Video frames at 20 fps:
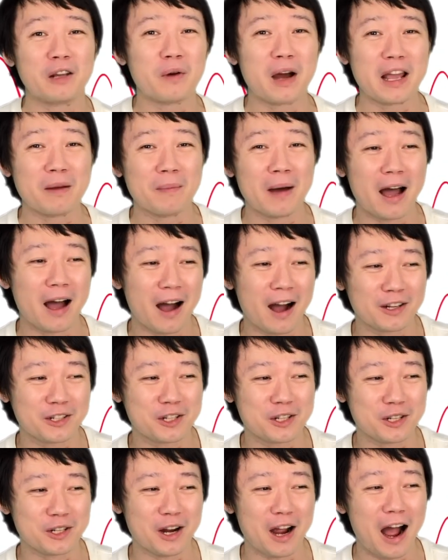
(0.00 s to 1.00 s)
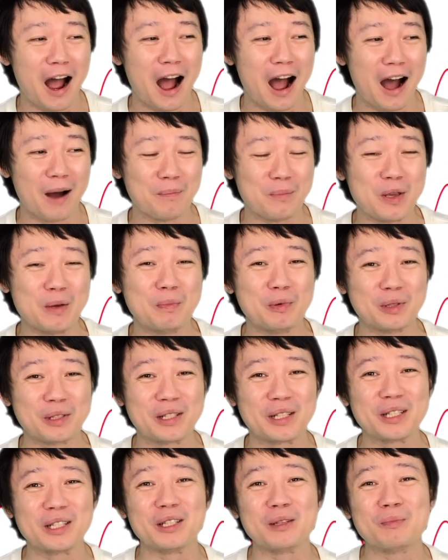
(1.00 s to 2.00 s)
外一半啊，是啊，弥补
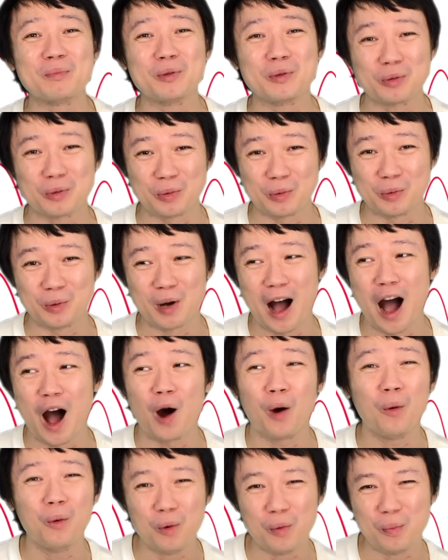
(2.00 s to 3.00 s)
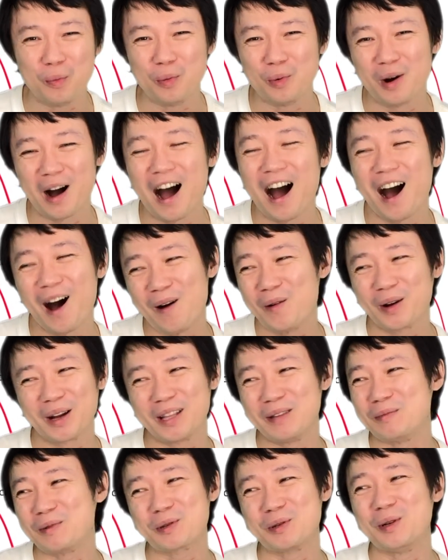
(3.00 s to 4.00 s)
自己的不足啊，互补啊。我
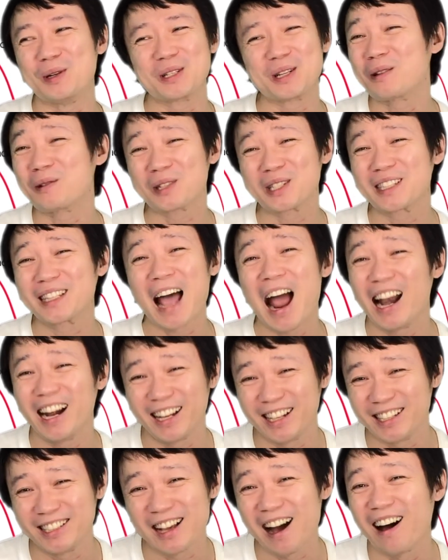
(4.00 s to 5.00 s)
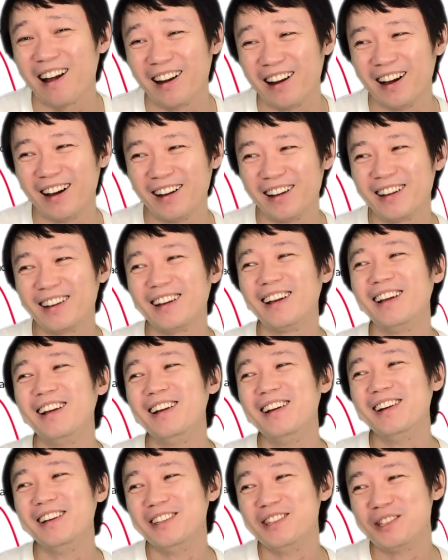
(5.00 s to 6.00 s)
跟你们说，这都是太理想了。
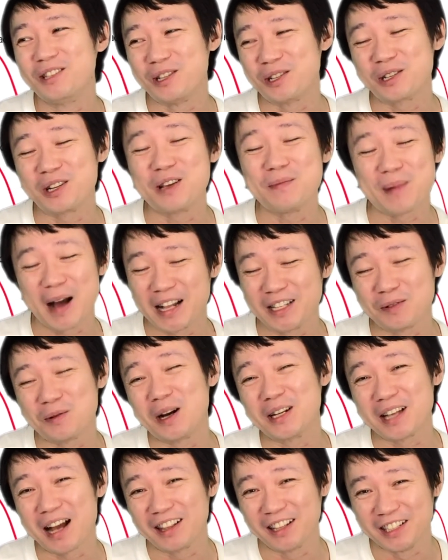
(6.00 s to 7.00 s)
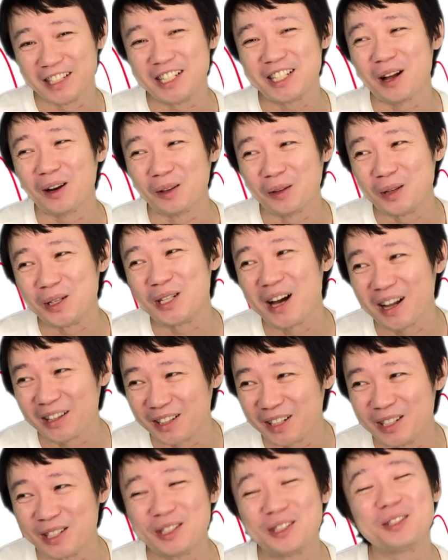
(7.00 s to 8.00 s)
其实一般情况下呢，你找的对
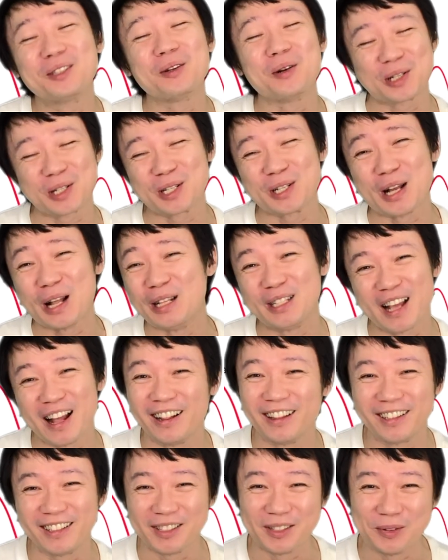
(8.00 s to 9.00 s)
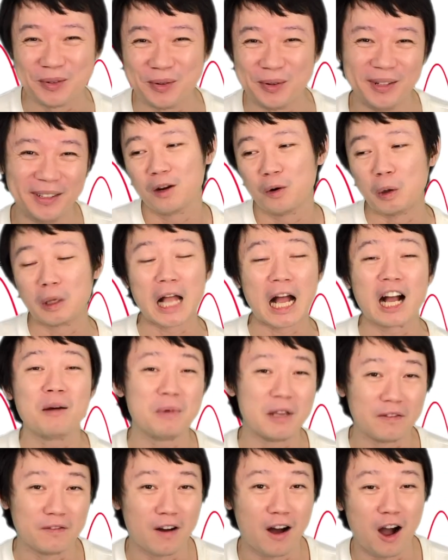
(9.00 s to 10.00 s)
象呢，就是人间地狱。我打
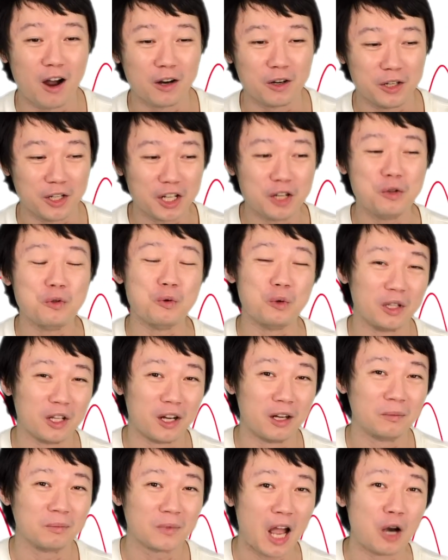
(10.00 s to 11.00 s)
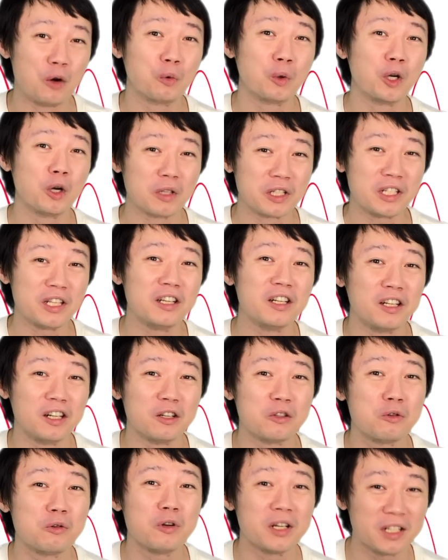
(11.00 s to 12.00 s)
个比方，啊，一个女的，她如果有性
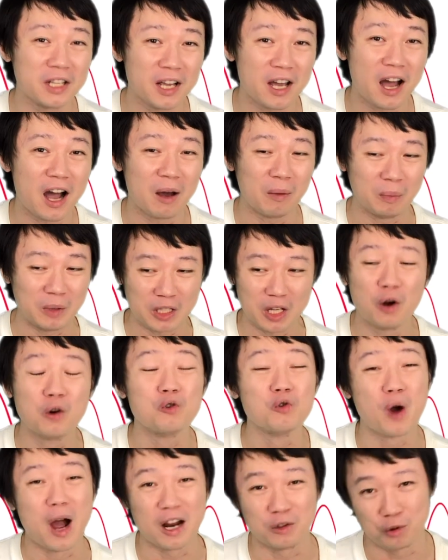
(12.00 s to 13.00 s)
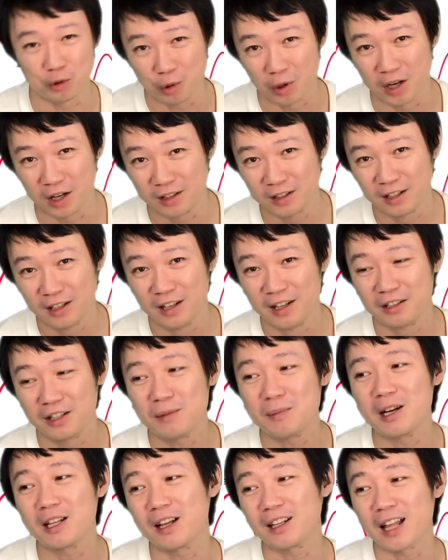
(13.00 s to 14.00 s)
格缺陷啊，比较软弱。
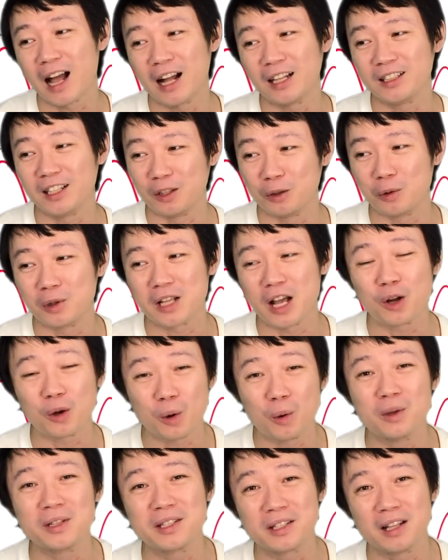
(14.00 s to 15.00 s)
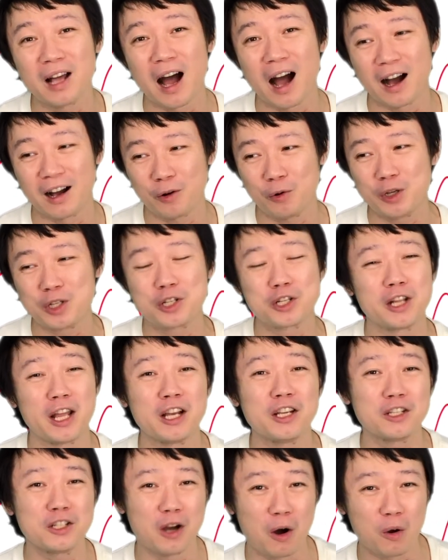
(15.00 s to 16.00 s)
那么呢，他顶多在公司啊会吃
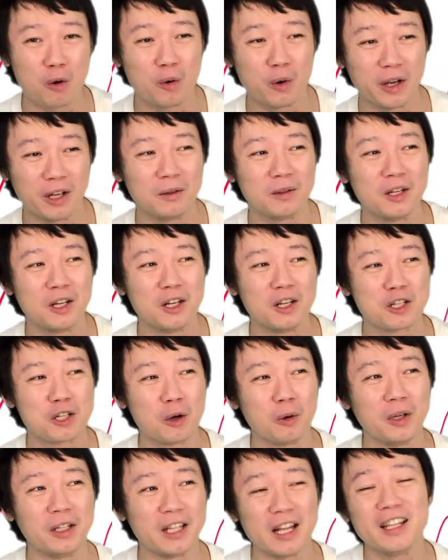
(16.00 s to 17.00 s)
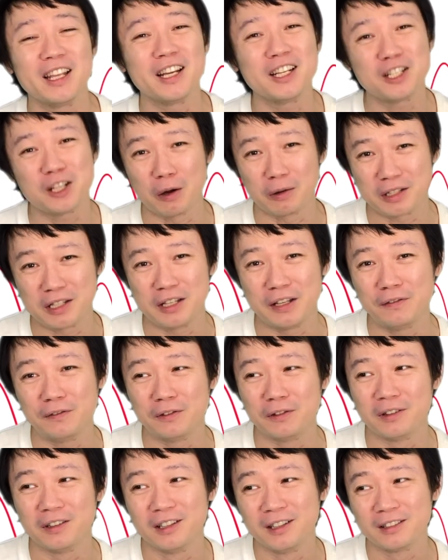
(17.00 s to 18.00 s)
点小亏，受一点点小欺
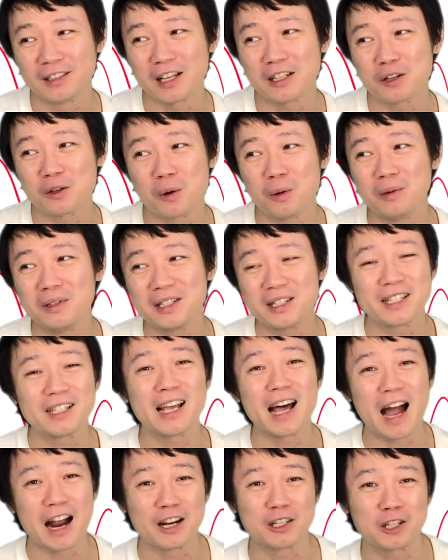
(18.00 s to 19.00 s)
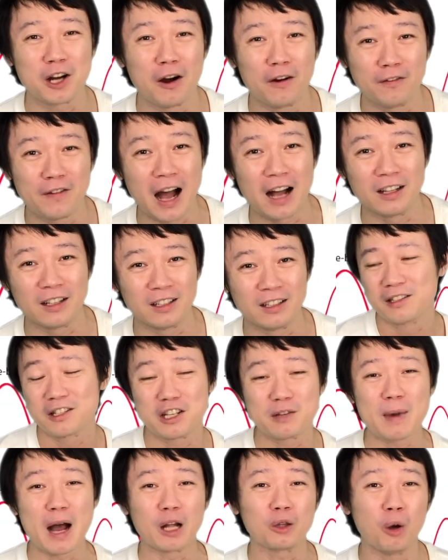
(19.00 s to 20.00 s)
负，但是工资还是照发的，
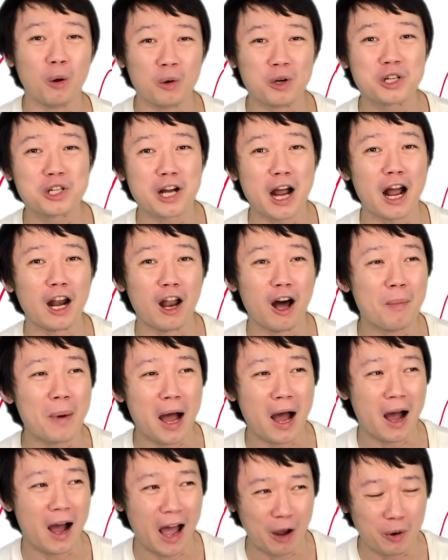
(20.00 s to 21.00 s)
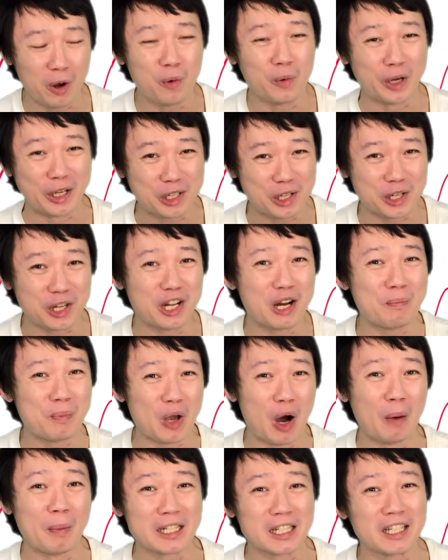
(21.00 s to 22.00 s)
起码同事啊、老板啊还会维持一个
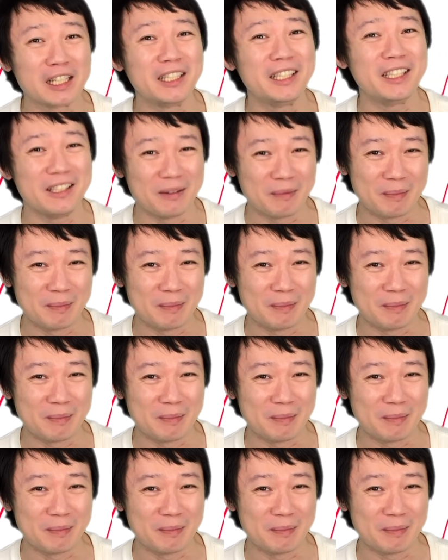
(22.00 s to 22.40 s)
表面上的体